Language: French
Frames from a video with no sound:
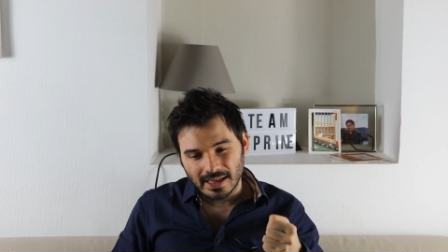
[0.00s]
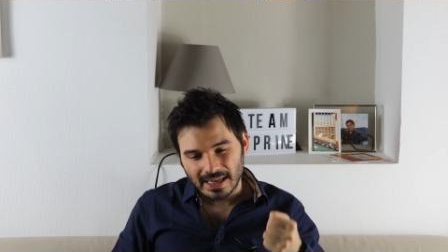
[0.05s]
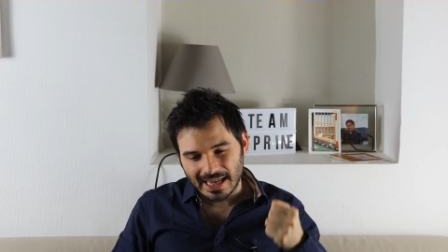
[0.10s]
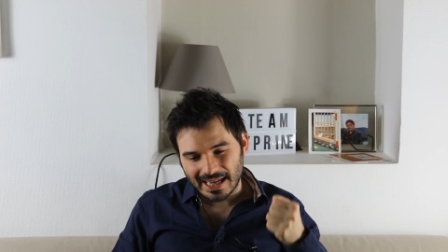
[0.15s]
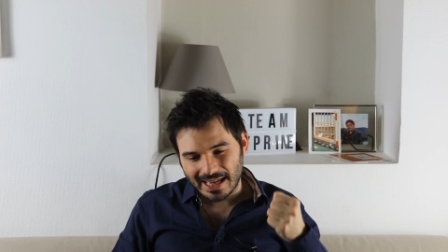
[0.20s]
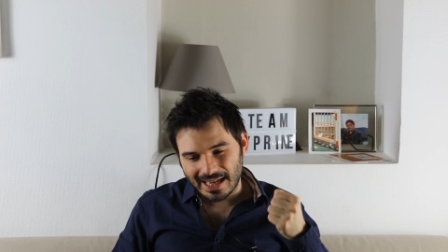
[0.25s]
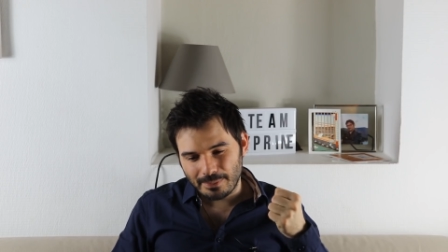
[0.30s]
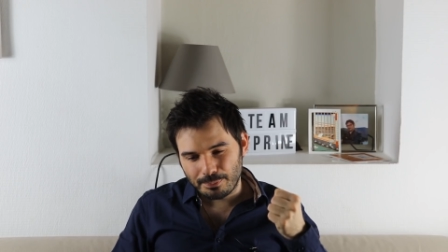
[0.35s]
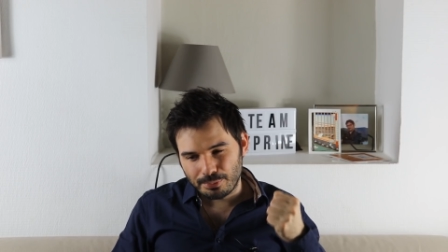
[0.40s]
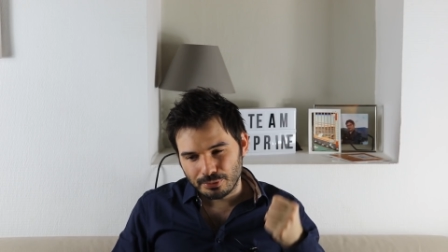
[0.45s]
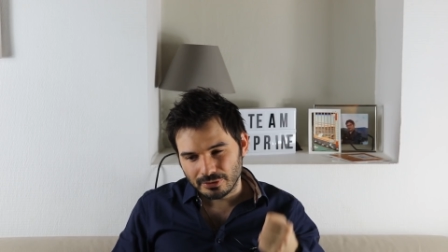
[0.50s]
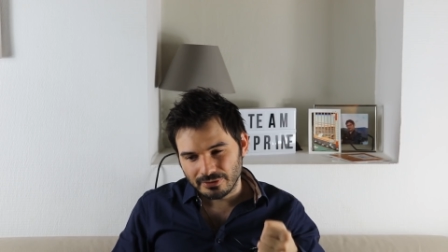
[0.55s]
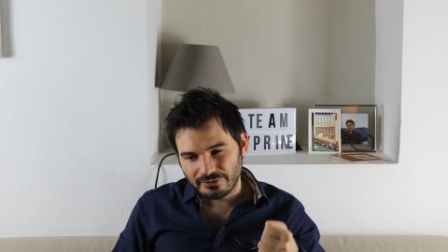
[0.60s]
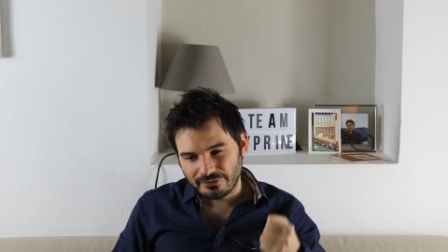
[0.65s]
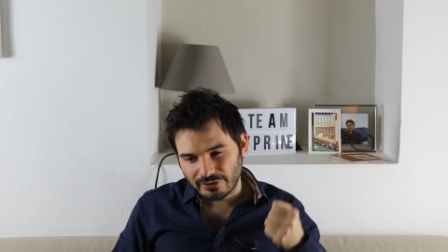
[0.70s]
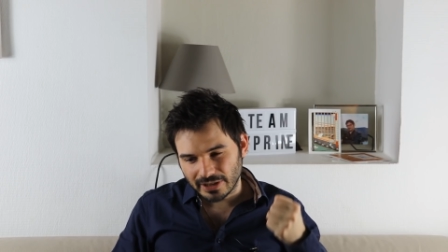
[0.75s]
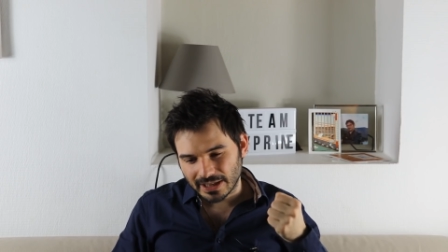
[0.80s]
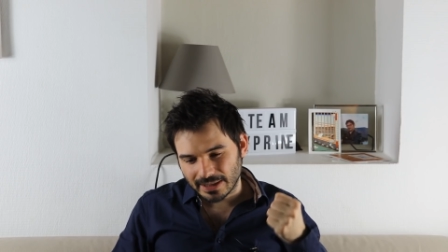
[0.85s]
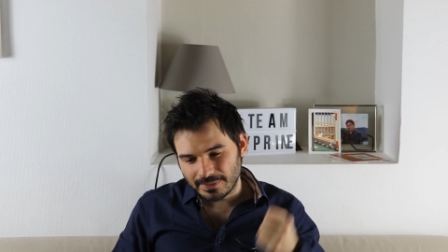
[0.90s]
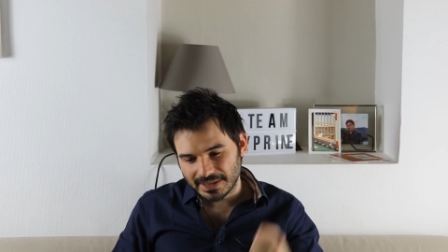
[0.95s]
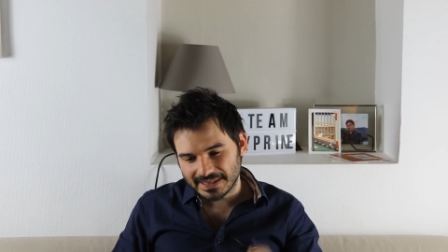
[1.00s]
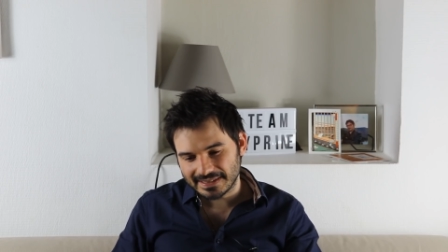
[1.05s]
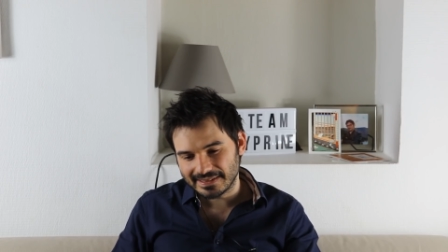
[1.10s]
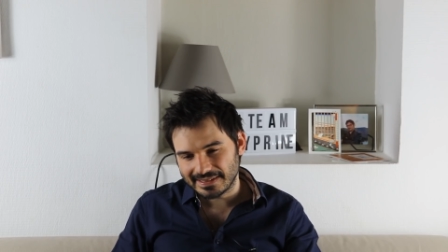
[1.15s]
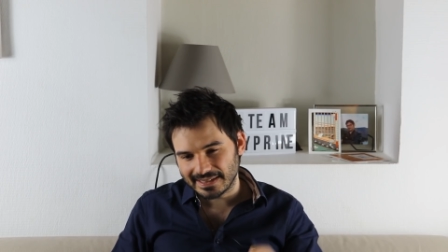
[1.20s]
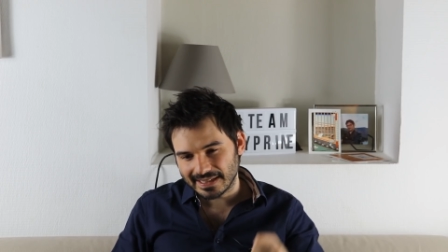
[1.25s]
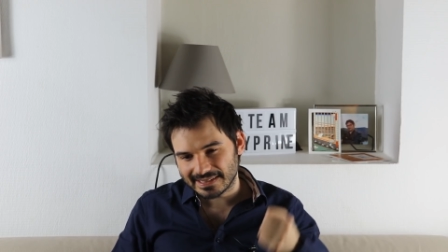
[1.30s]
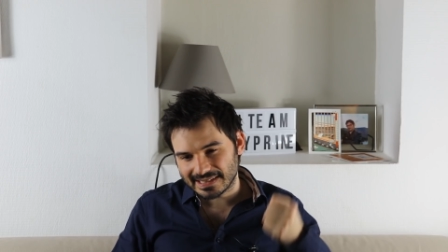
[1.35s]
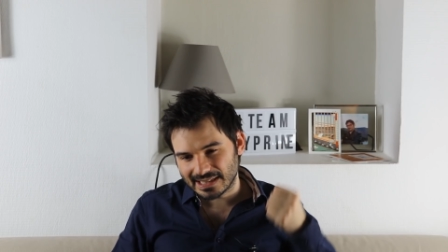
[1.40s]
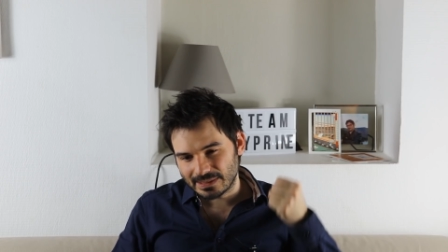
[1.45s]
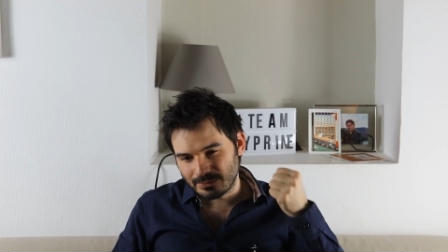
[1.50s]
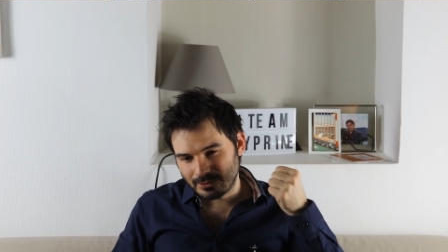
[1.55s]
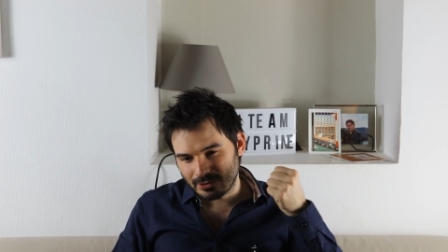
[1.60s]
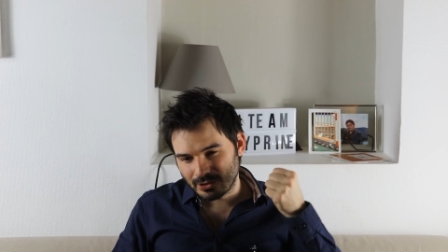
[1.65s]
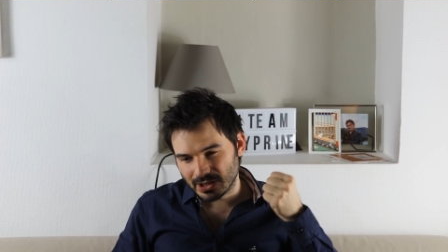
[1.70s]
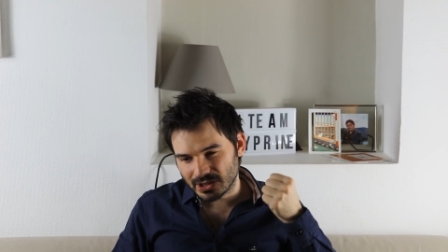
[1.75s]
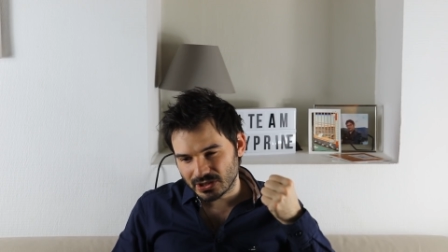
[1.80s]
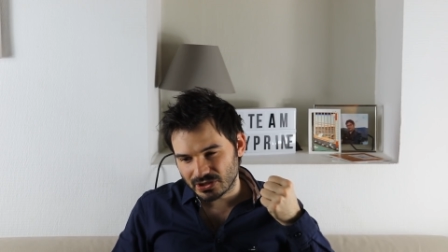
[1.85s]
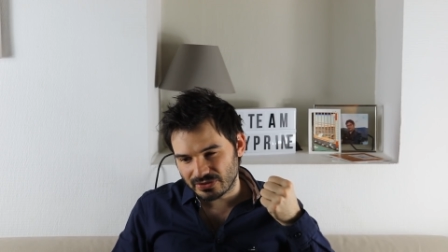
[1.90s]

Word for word: Ah, pour une fois qu'un mec s'intéresse à moi,